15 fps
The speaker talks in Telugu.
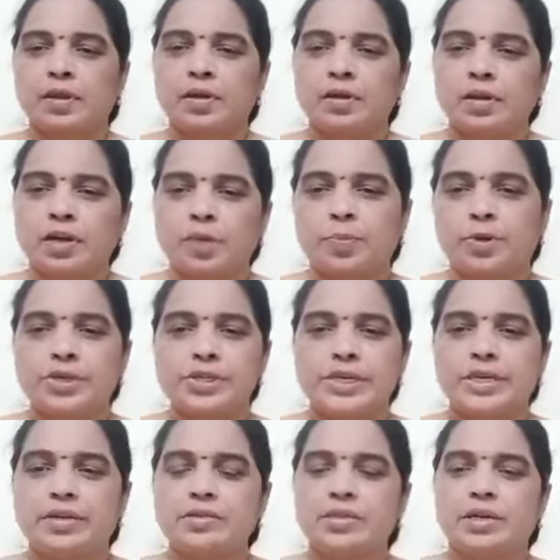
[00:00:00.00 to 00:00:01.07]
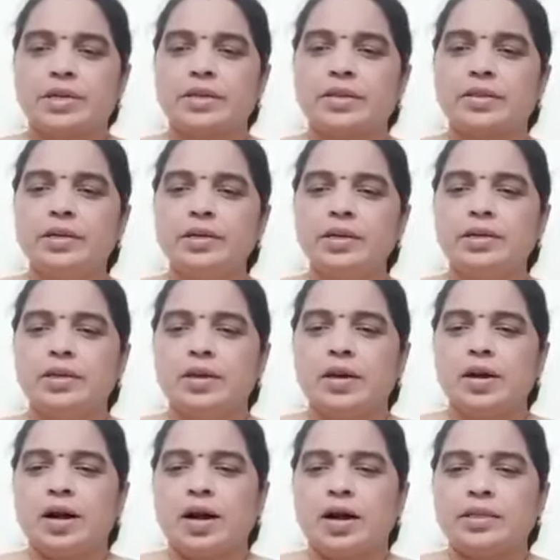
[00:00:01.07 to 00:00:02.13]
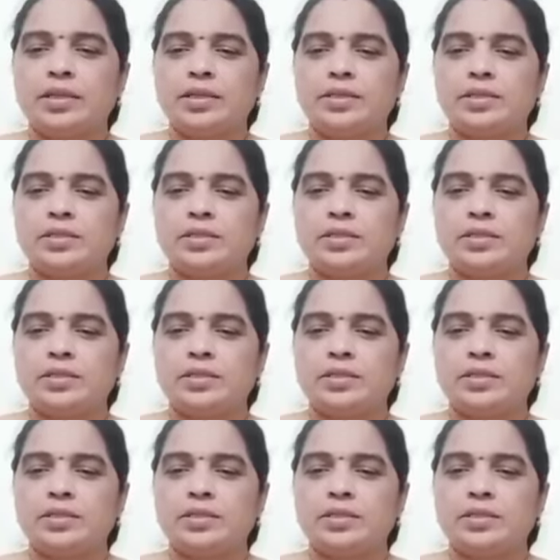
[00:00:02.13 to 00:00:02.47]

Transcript: ఏర్పాటు చేయడం జరిగింది అది